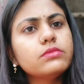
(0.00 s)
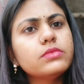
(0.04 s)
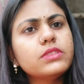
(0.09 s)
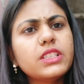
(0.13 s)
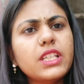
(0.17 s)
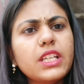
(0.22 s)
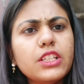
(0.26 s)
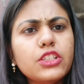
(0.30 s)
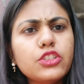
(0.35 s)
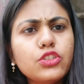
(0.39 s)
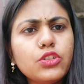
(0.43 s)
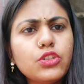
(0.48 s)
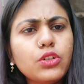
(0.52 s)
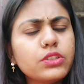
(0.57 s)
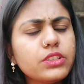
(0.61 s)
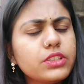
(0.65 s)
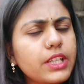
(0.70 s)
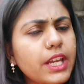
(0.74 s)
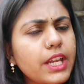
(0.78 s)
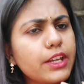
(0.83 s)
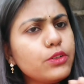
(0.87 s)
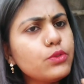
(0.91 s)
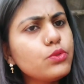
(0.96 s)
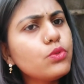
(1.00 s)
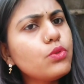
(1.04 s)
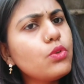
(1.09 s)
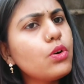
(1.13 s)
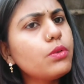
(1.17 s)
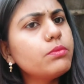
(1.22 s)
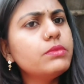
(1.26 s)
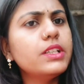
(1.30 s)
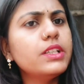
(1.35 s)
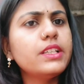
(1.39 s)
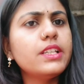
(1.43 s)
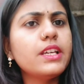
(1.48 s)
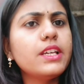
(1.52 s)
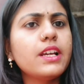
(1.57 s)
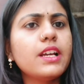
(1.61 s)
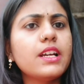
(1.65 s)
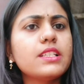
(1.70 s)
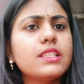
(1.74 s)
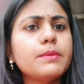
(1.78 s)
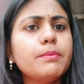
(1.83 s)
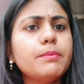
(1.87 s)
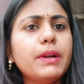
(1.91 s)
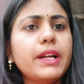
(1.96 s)
সে সেইটুকু অবধি ঠিক
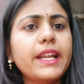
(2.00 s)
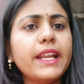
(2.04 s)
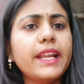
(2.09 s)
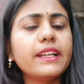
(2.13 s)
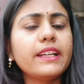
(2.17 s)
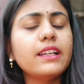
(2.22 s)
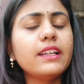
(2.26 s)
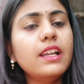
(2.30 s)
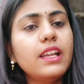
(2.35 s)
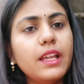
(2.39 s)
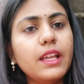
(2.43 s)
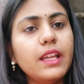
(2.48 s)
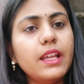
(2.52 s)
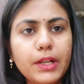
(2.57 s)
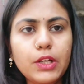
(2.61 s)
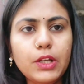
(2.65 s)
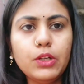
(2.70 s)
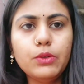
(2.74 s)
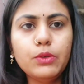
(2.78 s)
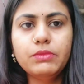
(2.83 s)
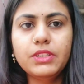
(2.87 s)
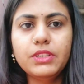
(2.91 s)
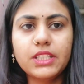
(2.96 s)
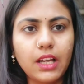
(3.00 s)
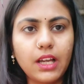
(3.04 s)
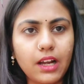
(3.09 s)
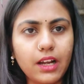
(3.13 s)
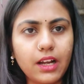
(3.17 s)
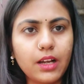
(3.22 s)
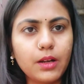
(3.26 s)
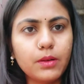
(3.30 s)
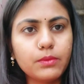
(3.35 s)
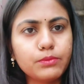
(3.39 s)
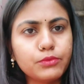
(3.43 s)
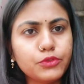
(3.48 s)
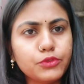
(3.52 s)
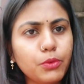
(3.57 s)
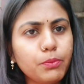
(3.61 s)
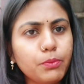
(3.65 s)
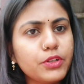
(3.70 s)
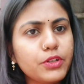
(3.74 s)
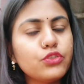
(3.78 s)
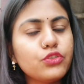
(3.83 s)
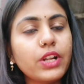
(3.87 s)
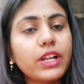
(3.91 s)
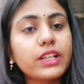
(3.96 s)
আছে বাট একটা লেভেল অবধি থাকা সব
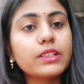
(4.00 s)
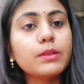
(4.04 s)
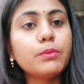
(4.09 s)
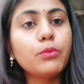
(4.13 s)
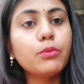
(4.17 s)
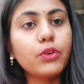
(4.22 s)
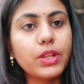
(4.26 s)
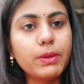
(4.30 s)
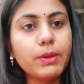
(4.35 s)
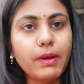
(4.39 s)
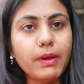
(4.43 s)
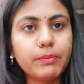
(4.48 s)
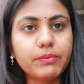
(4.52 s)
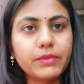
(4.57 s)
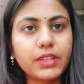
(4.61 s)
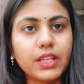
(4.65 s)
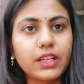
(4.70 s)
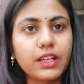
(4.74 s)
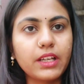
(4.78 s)
কিছুর একটা পরিমাপ থাকে